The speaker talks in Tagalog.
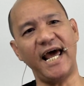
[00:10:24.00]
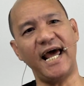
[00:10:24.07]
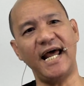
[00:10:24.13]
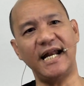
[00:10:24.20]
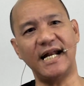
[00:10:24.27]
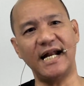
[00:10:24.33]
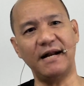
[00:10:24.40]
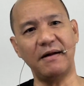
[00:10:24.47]

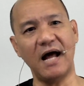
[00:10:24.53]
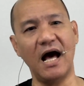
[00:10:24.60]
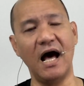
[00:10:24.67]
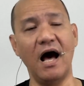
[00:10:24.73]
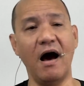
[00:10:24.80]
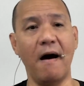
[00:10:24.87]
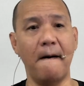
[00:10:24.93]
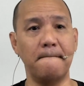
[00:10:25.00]
and
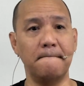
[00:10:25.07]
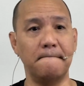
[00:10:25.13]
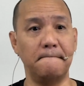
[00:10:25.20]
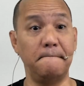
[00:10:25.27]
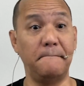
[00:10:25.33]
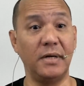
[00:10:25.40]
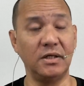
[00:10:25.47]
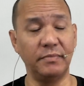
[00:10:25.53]

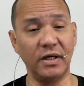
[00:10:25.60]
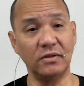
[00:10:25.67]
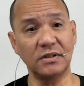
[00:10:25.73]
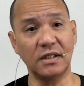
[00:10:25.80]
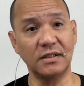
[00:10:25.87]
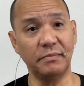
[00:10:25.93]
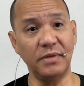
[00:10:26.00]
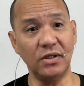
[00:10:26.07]
ano ba yung
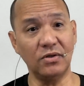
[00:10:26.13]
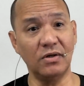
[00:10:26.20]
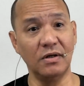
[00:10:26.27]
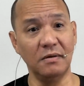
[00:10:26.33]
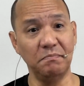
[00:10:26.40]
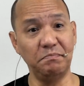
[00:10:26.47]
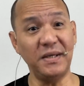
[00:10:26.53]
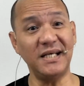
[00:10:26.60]
sasabihin ko?
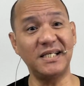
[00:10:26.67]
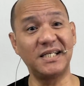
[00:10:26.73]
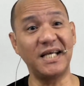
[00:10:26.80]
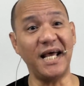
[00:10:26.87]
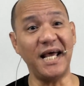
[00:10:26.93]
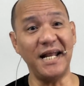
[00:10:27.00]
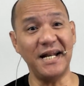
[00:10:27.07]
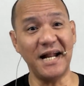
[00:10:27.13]
Peace
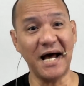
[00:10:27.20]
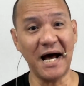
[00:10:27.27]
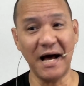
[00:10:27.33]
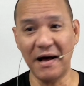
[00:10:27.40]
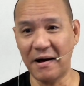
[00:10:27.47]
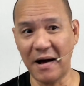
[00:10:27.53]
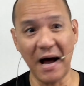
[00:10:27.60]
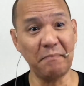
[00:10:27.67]
and
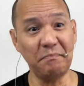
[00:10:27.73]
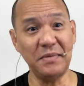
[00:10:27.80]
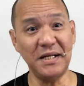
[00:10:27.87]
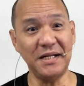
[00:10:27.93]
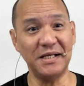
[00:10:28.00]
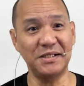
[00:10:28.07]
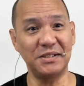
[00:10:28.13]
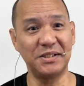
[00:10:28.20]

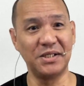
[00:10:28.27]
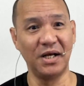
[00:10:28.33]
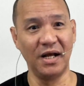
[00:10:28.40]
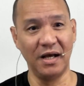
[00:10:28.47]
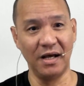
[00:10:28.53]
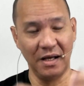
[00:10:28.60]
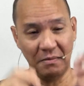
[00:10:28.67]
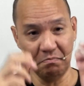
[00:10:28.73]
happiness
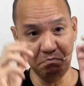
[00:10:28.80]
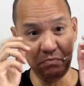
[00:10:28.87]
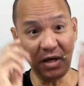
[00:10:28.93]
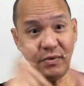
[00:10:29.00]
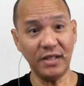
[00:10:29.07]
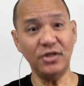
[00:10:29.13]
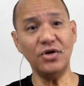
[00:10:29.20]
be with